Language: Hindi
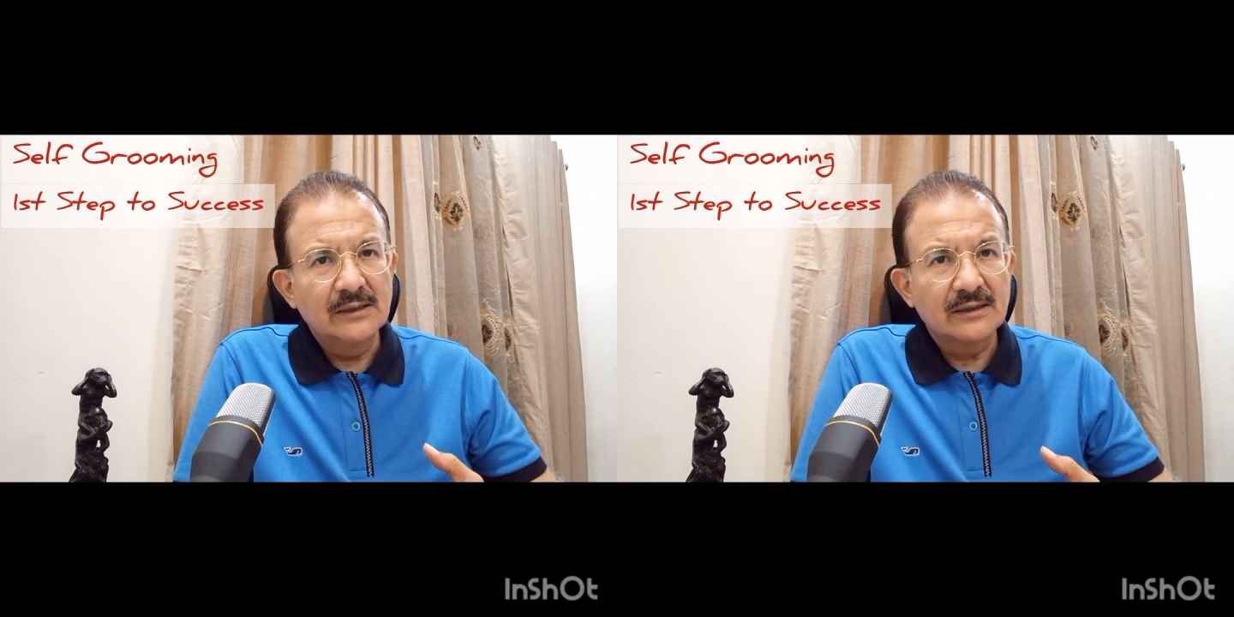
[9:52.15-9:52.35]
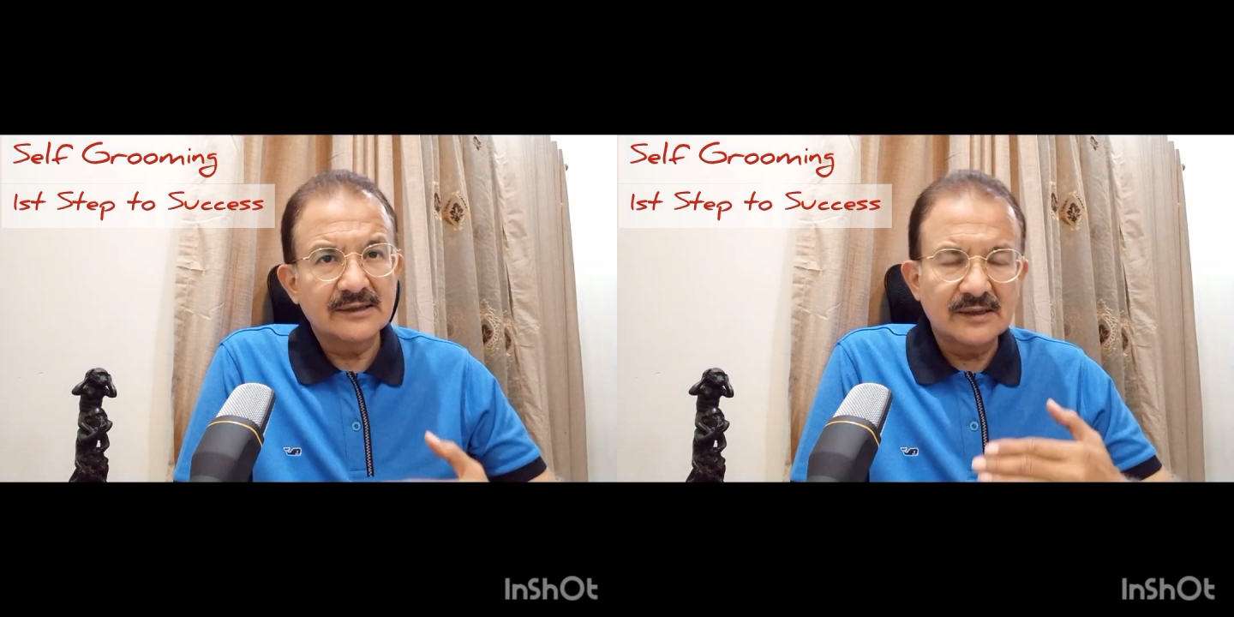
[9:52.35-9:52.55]

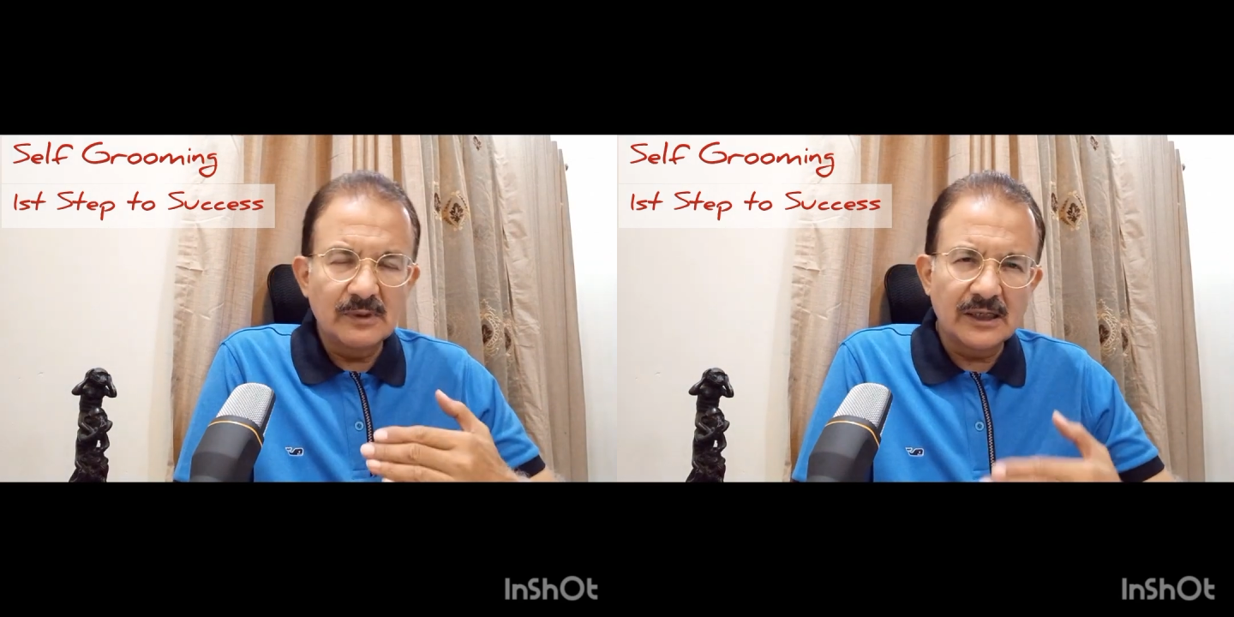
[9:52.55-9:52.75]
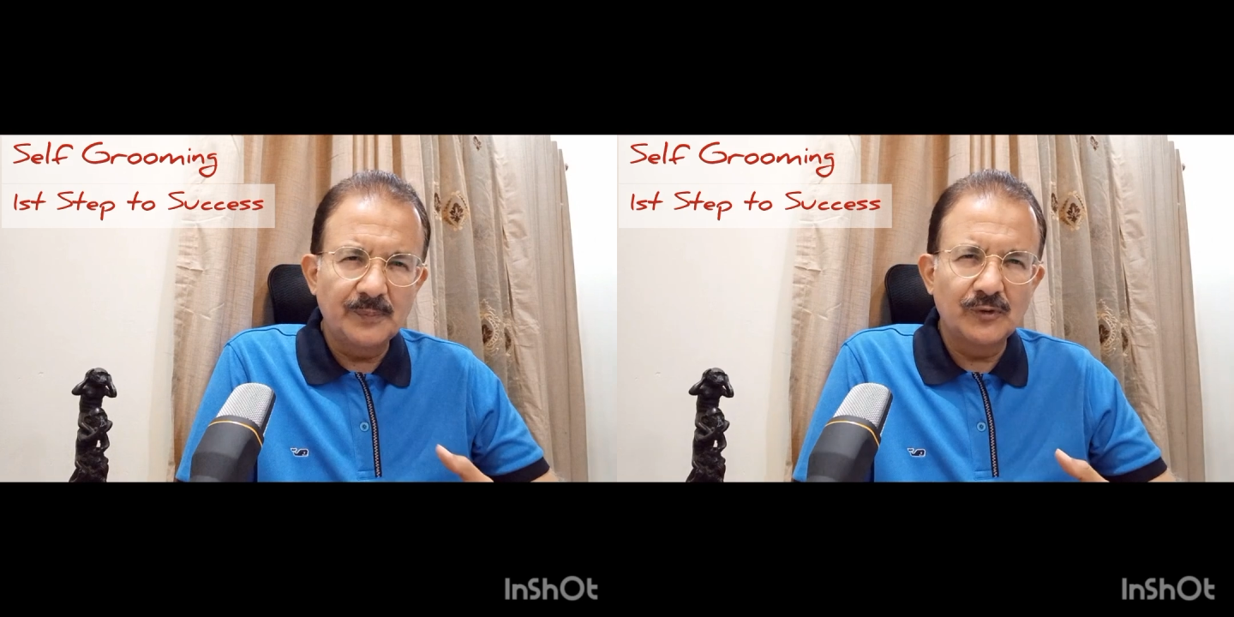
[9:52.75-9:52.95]
कस्टमर
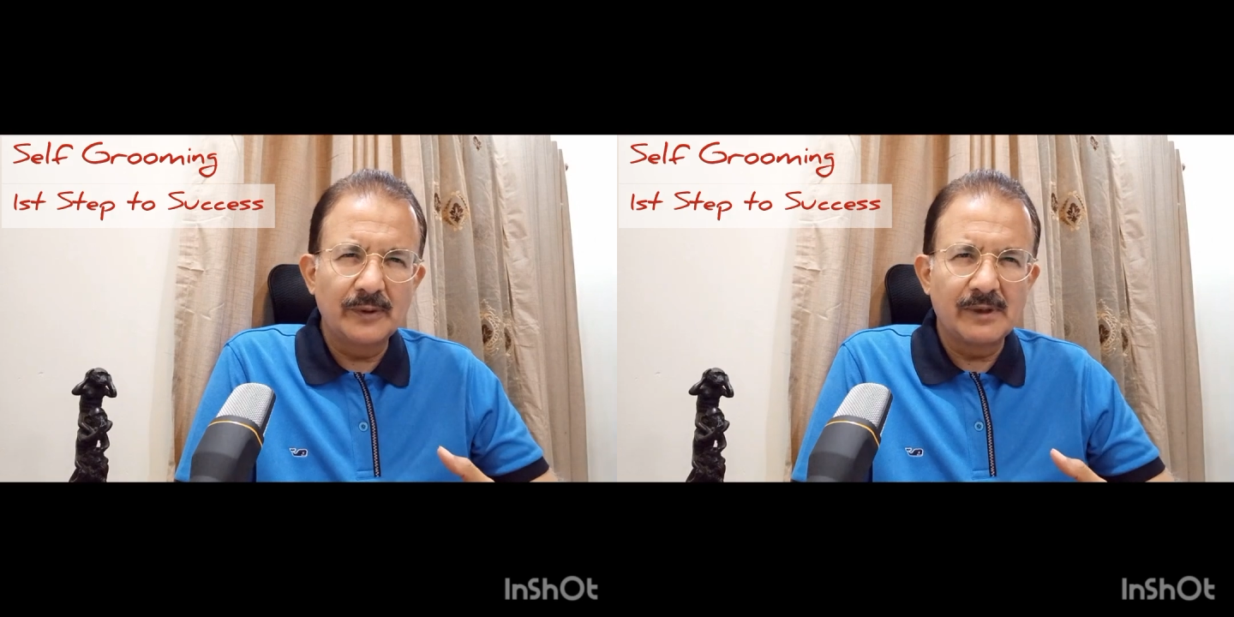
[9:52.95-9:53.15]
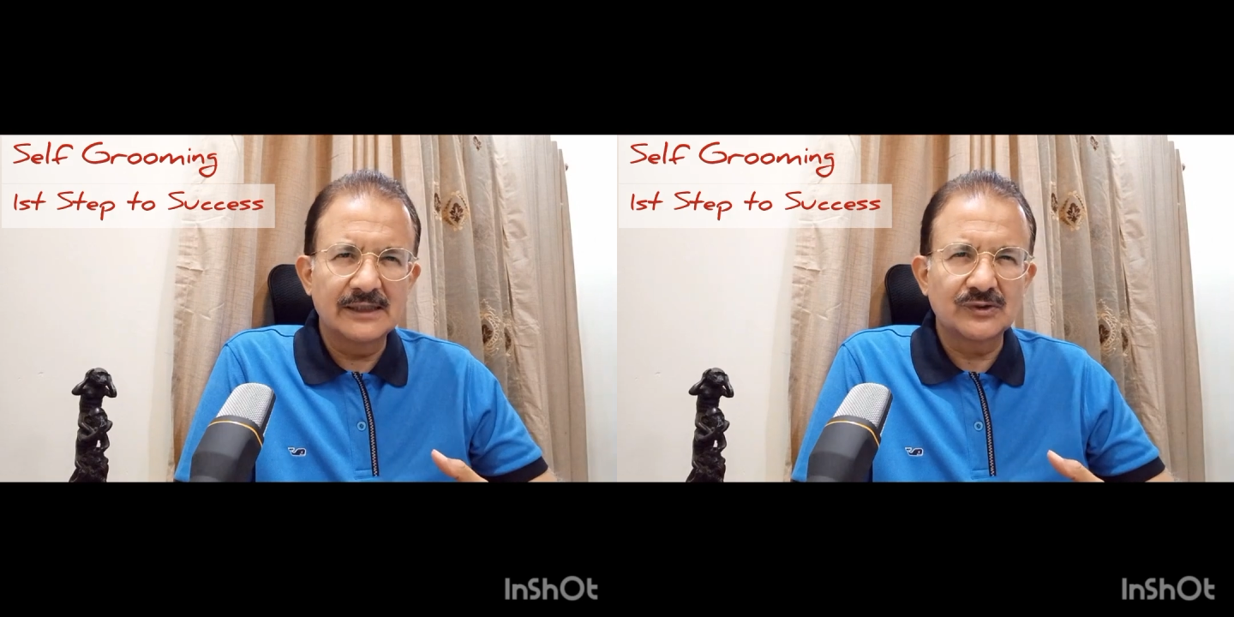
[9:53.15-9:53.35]
की पूरी
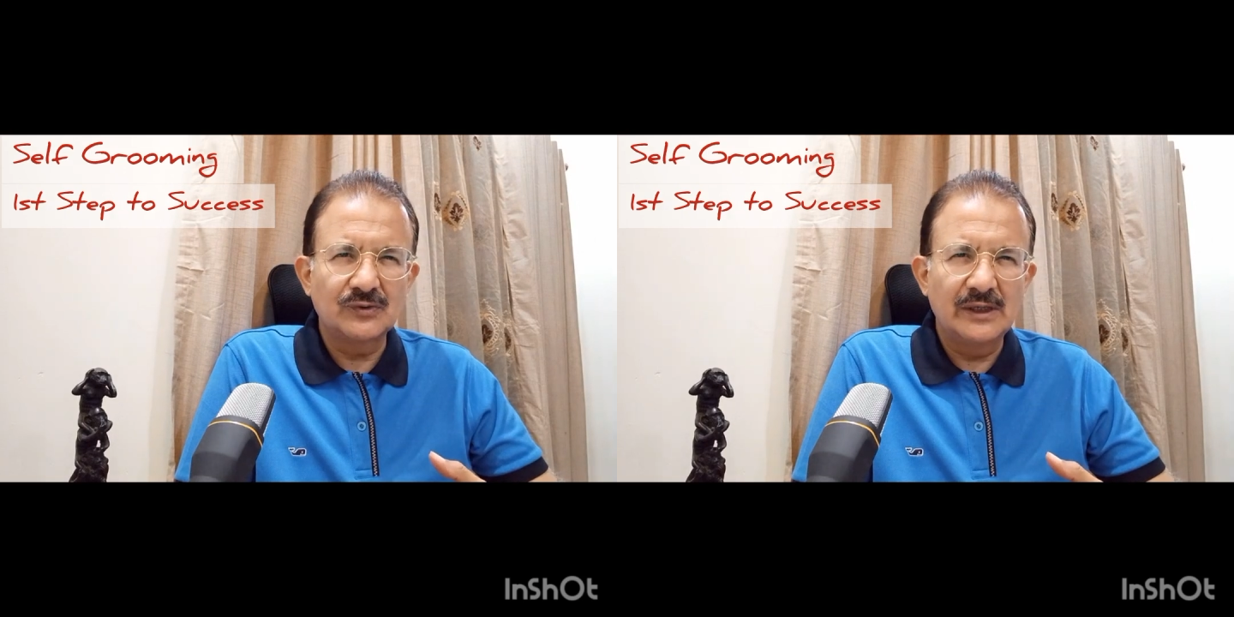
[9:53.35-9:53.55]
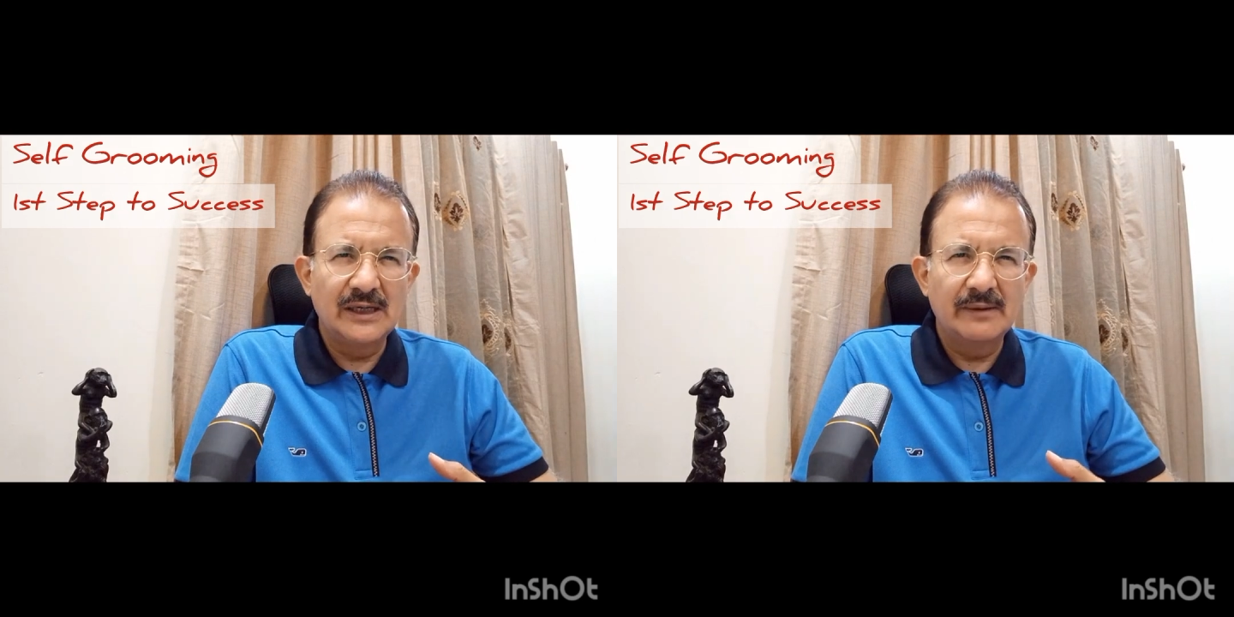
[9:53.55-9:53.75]
बात
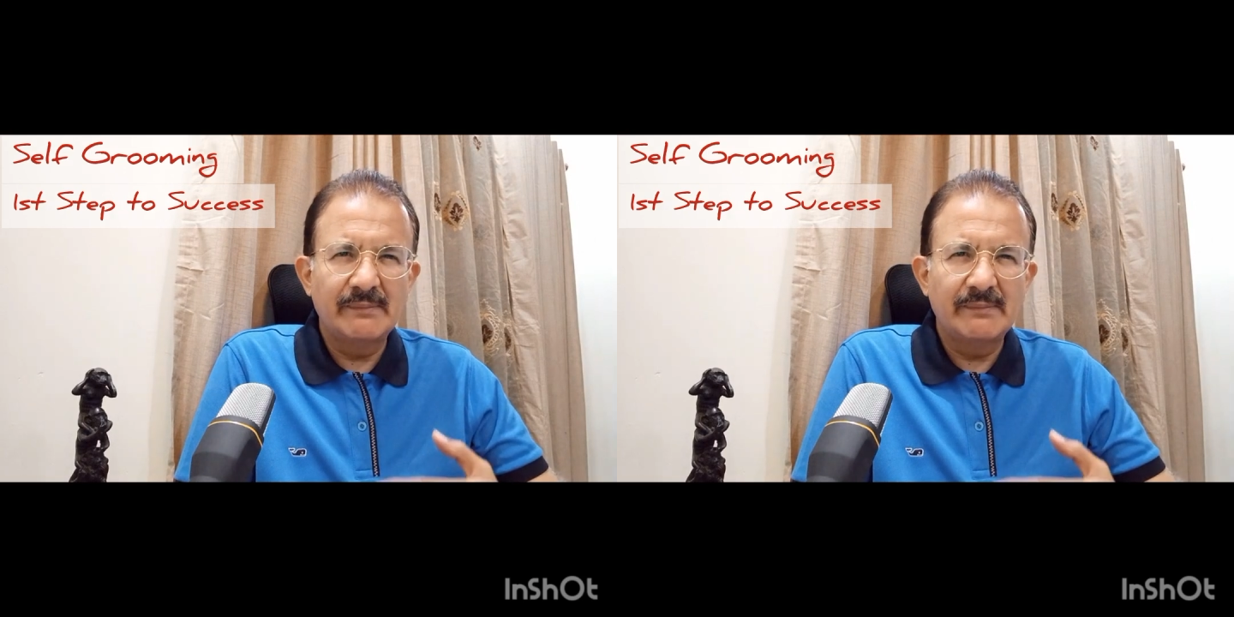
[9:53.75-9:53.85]
सुने